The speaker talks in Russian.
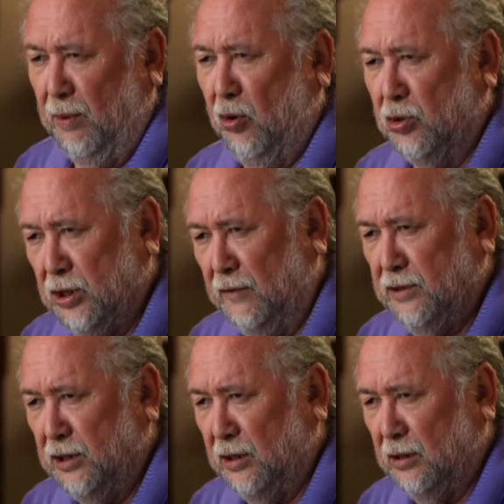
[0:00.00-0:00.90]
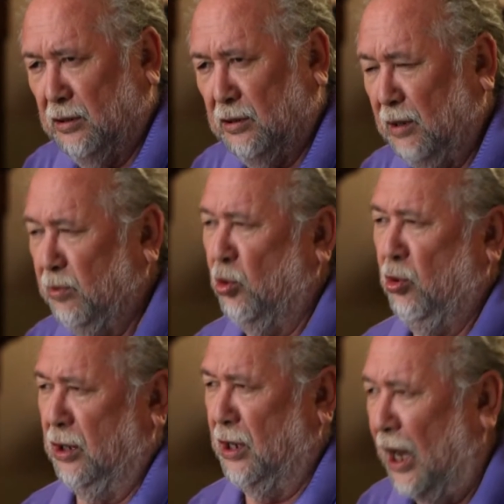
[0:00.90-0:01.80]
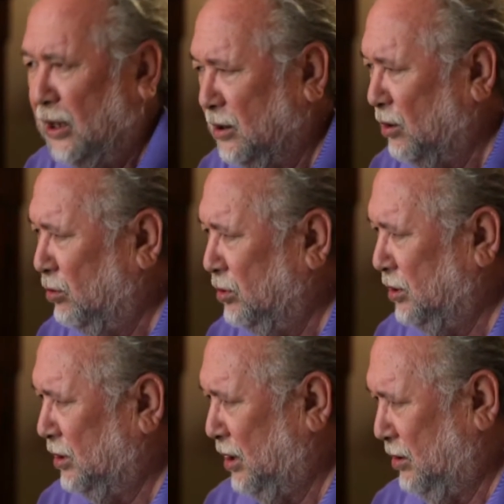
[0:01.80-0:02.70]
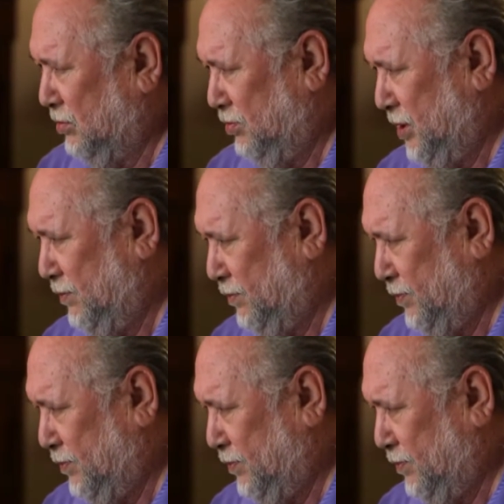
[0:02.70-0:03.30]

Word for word: похож на всех. Я был хулиган какой-то, как мне